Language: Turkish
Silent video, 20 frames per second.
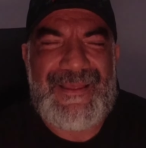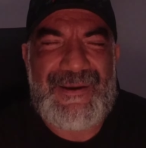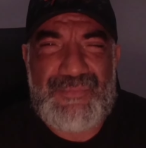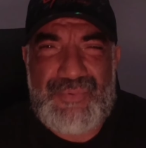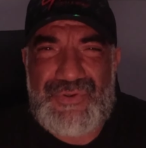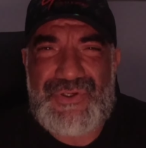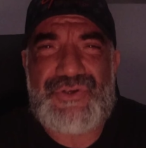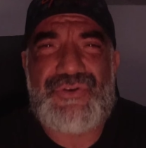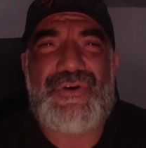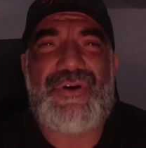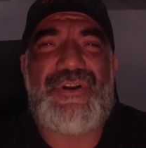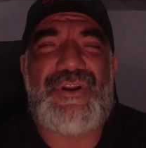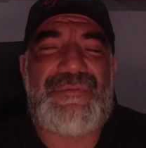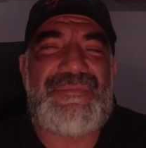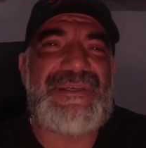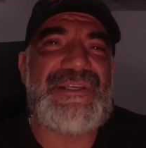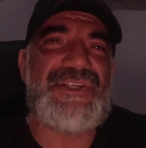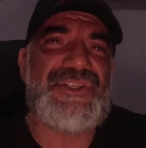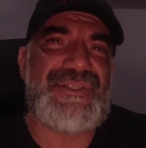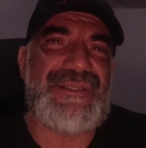Ya bu iş
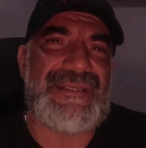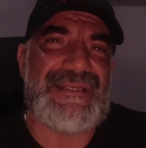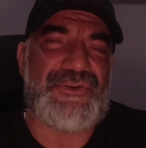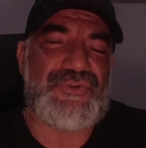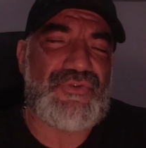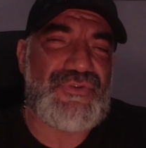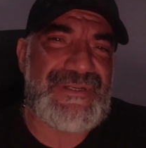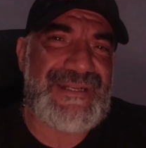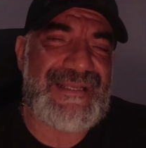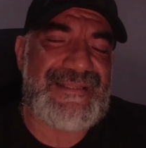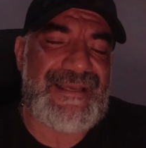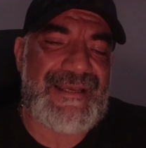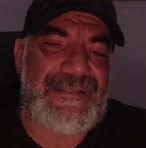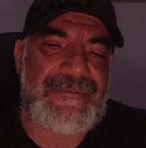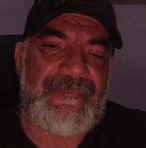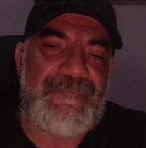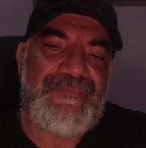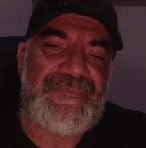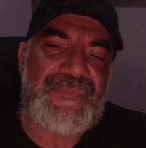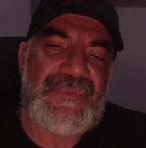öyle bir iş değil. Çünkü neden?